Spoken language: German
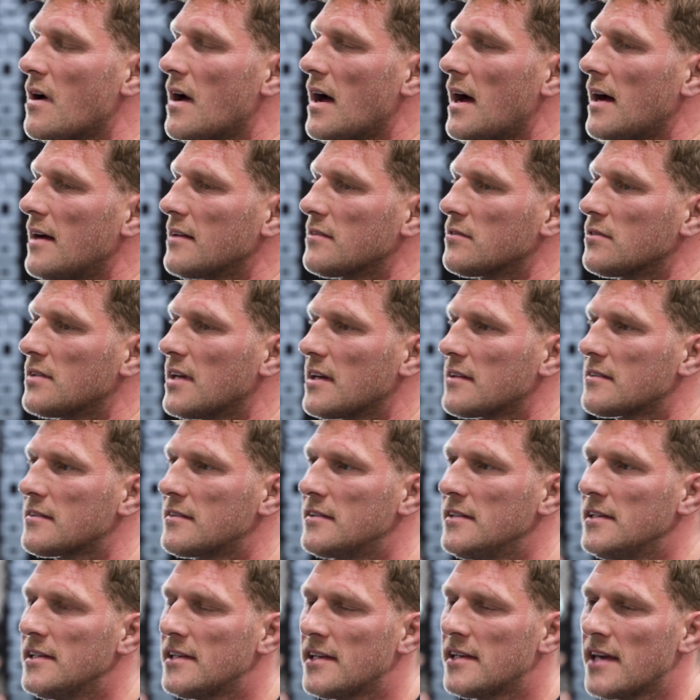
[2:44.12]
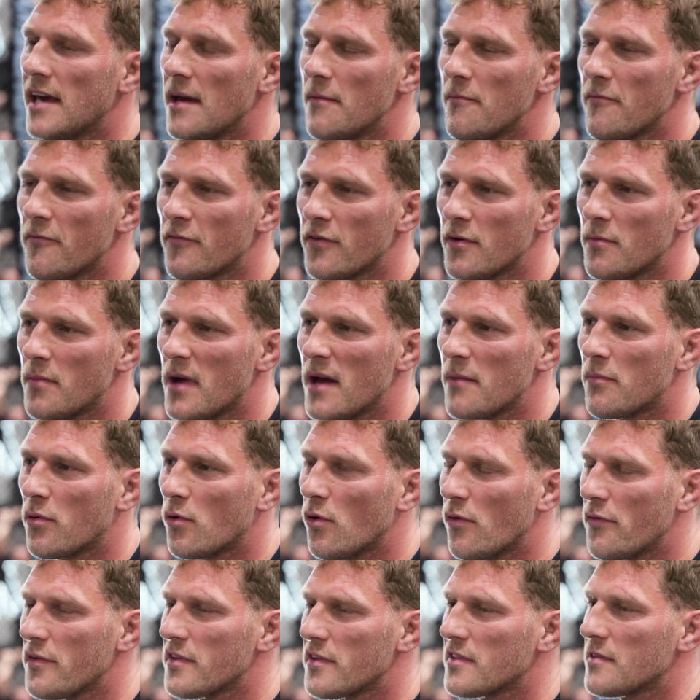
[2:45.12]
Also, dass die Kämpfe bei
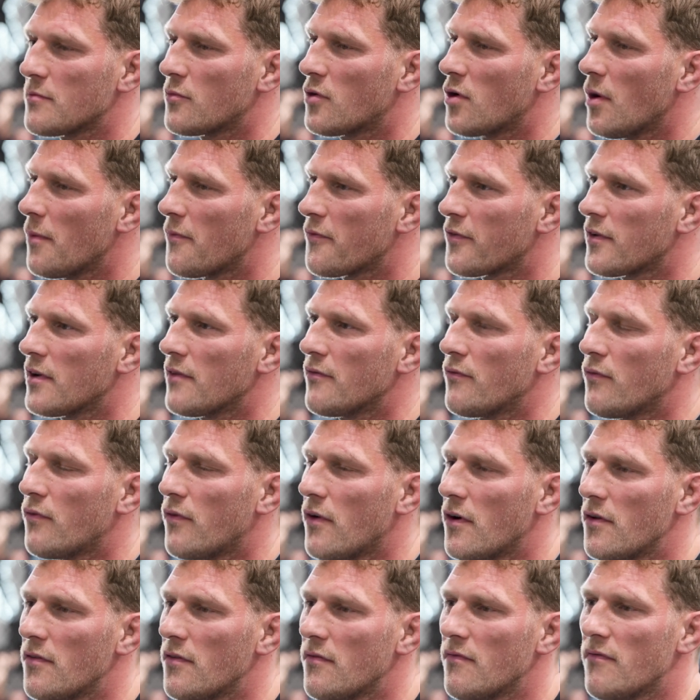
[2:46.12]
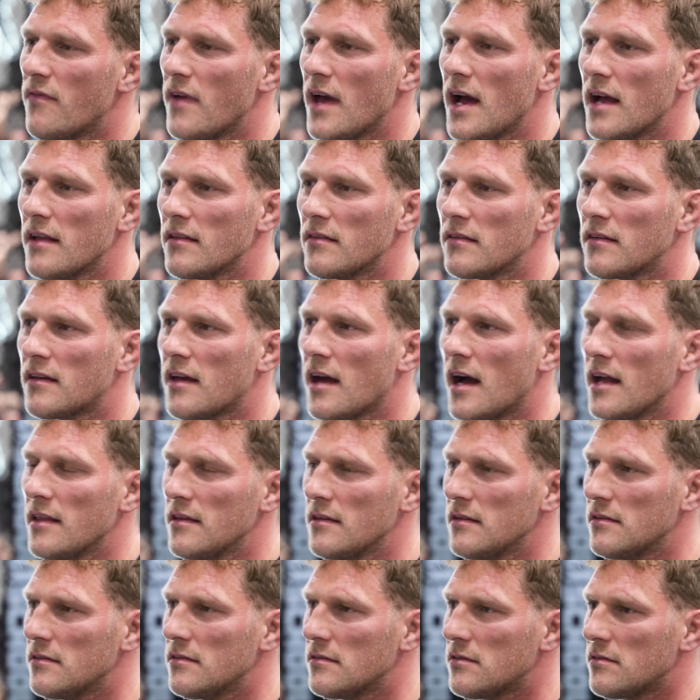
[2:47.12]
Profis im Kopf gewonnen werden,
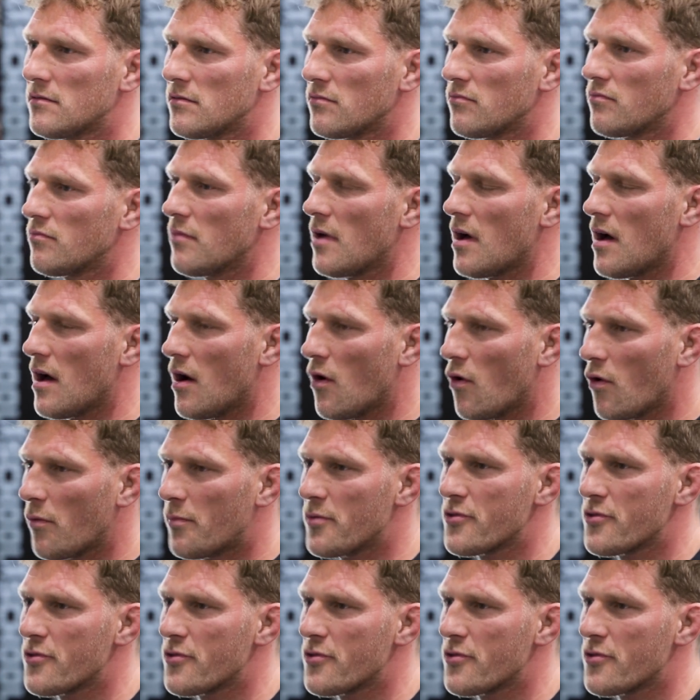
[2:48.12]
kann ich auch